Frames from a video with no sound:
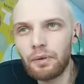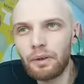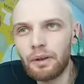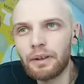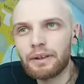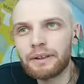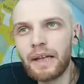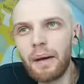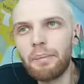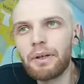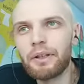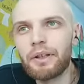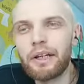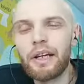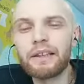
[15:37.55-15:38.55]
И
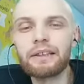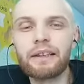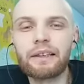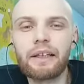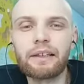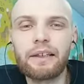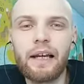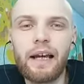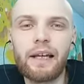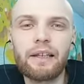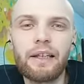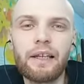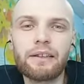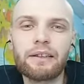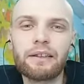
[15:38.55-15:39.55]
самое интересное, когда
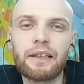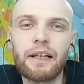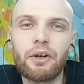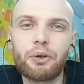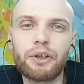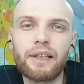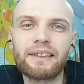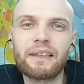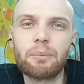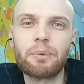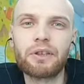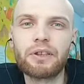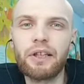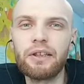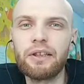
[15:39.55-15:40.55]
есть а, у тебя
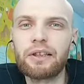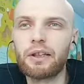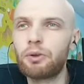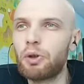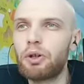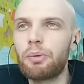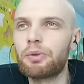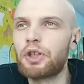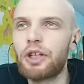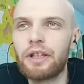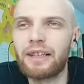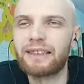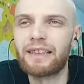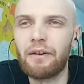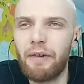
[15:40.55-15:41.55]
собеседник, который вообще не
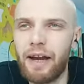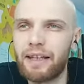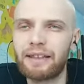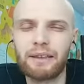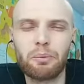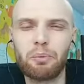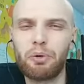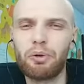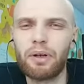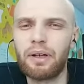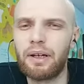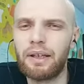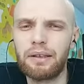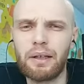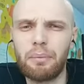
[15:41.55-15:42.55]
разговаривает с тобой
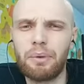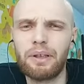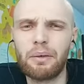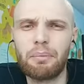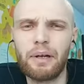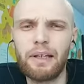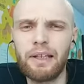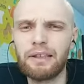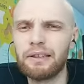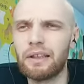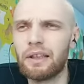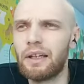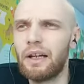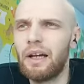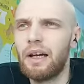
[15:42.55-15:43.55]
а, об этой
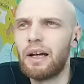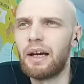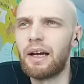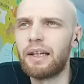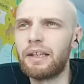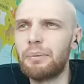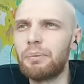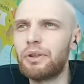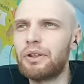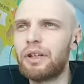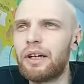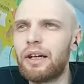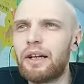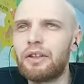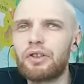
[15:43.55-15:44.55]
болезни, а
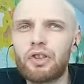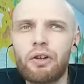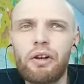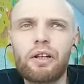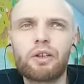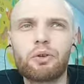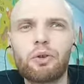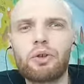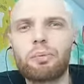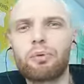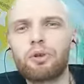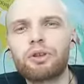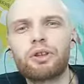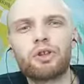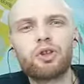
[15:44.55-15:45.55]
именно человек, который
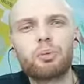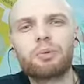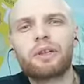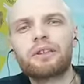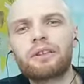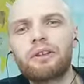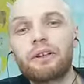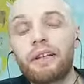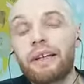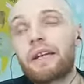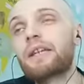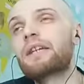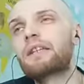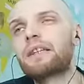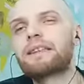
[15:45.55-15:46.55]
просто о чем-то разговаривает, о
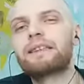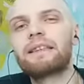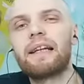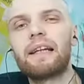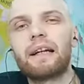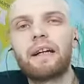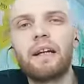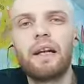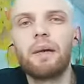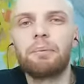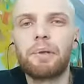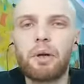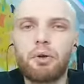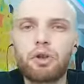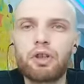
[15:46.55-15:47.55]
каких-то целях.
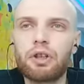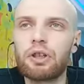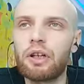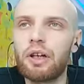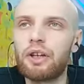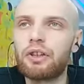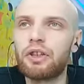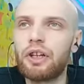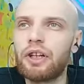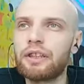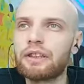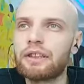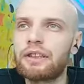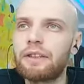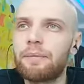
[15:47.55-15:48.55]
Мне очень а,
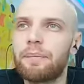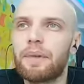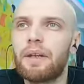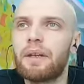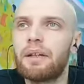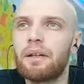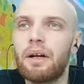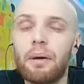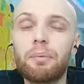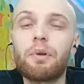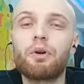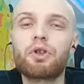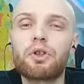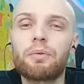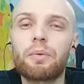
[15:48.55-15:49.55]
интересны, а, мне
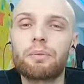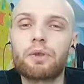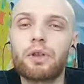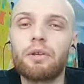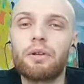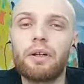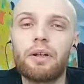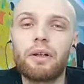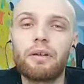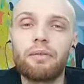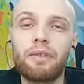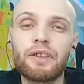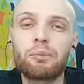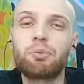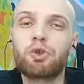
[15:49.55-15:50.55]
очень вообще а,
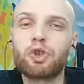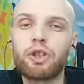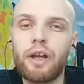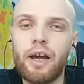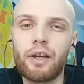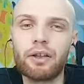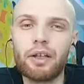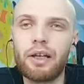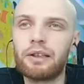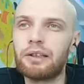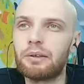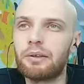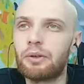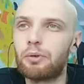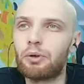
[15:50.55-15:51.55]
возбуждает, да,
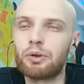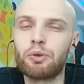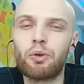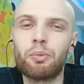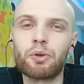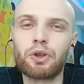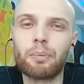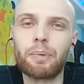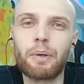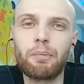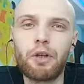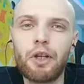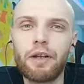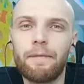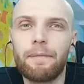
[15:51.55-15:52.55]
если такое слово можно
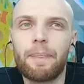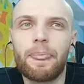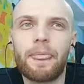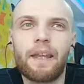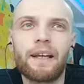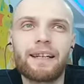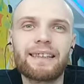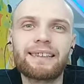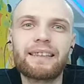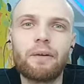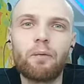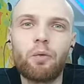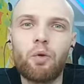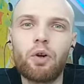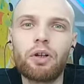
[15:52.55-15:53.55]
применить,
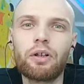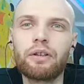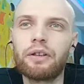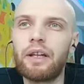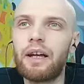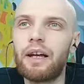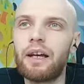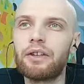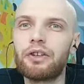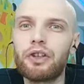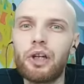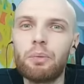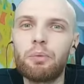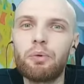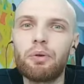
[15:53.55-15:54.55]
разговоры на
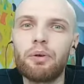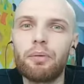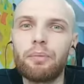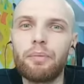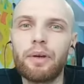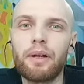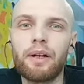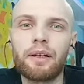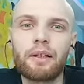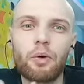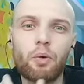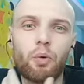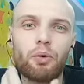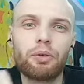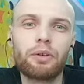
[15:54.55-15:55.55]
тему
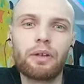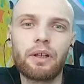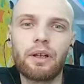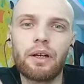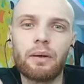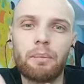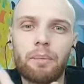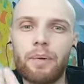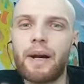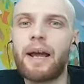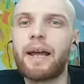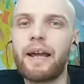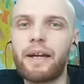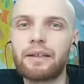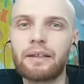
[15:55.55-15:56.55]
какого-то
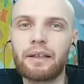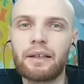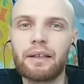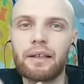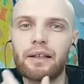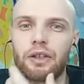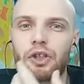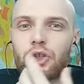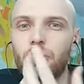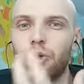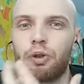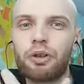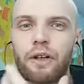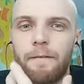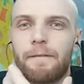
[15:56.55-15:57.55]
проекта,
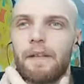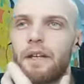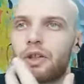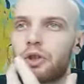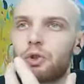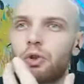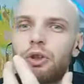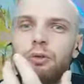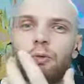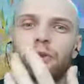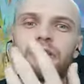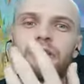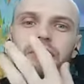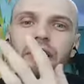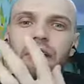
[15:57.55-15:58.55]
что-то, что-то
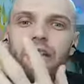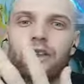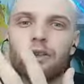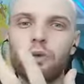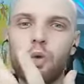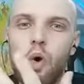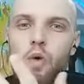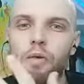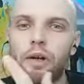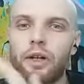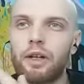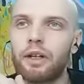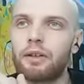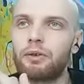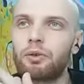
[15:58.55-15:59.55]
вот сделать
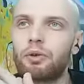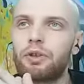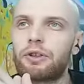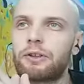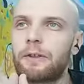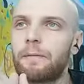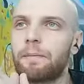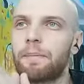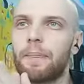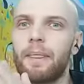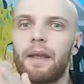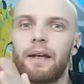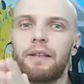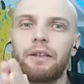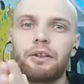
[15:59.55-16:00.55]
новое, то есть
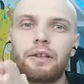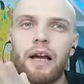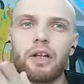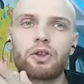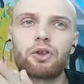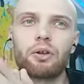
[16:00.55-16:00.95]
не так, что